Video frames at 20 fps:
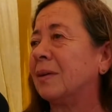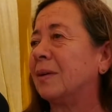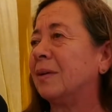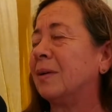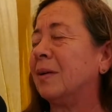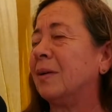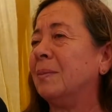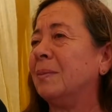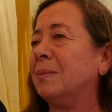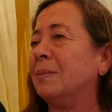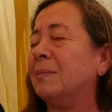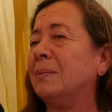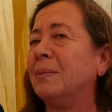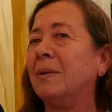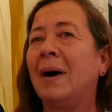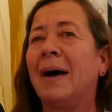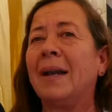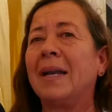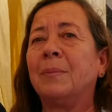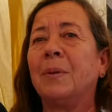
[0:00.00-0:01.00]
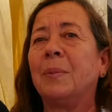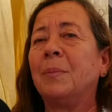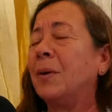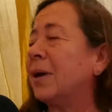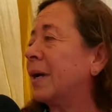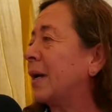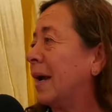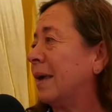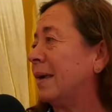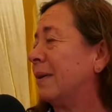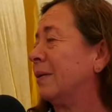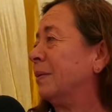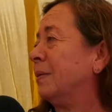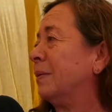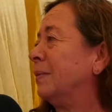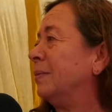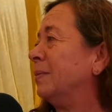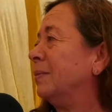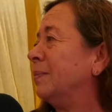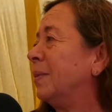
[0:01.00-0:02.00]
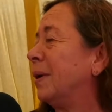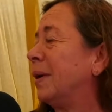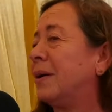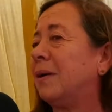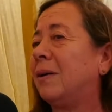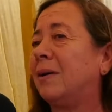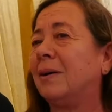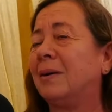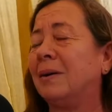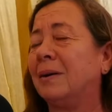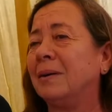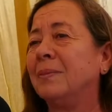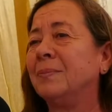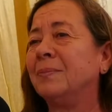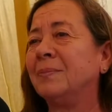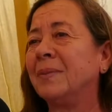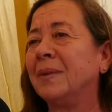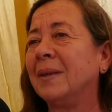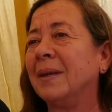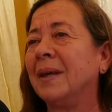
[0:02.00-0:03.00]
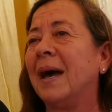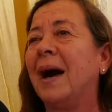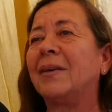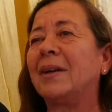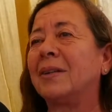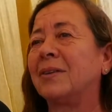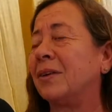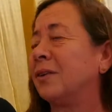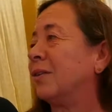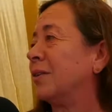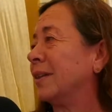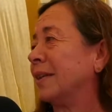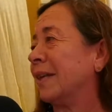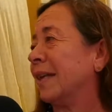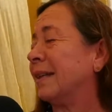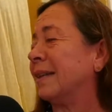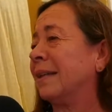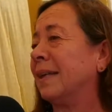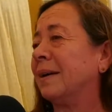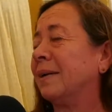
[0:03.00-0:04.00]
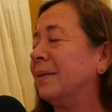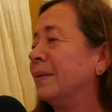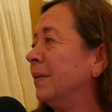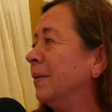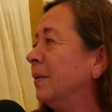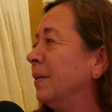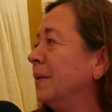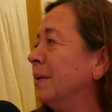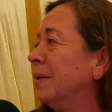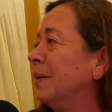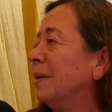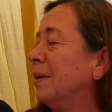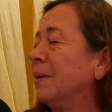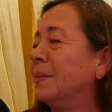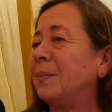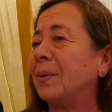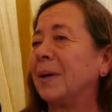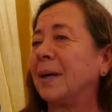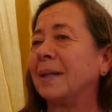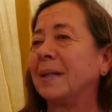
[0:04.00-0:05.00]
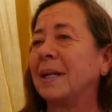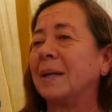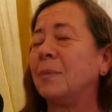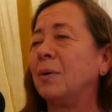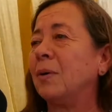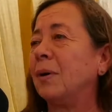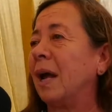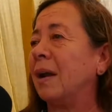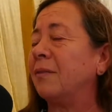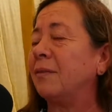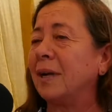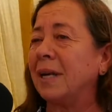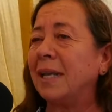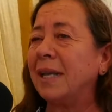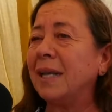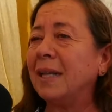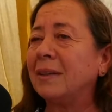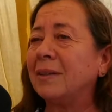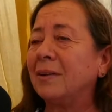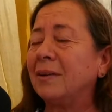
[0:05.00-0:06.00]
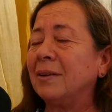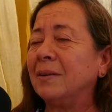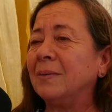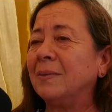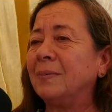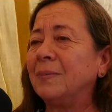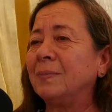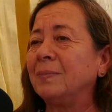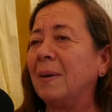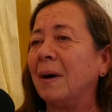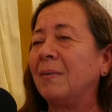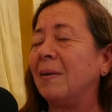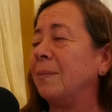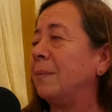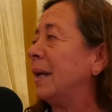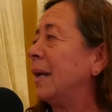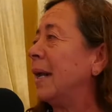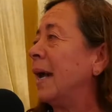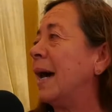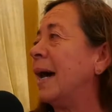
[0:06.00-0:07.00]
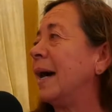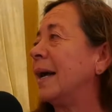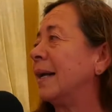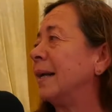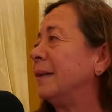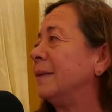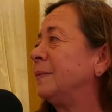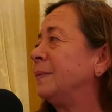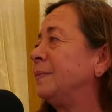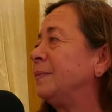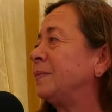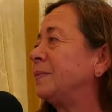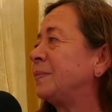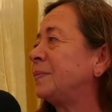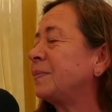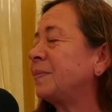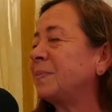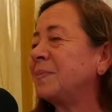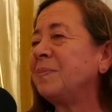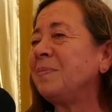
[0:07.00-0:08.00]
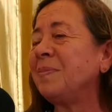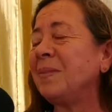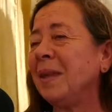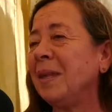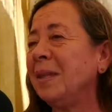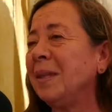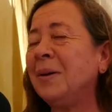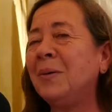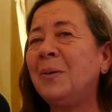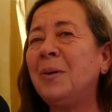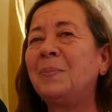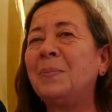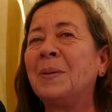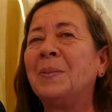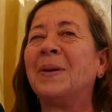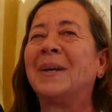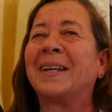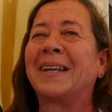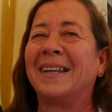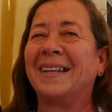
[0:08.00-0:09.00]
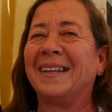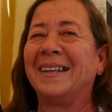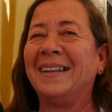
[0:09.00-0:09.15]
con los ánimos muy caídos, pero ahora estoy contenta porque tenemos local bonito, más familiar. Disculpe porque...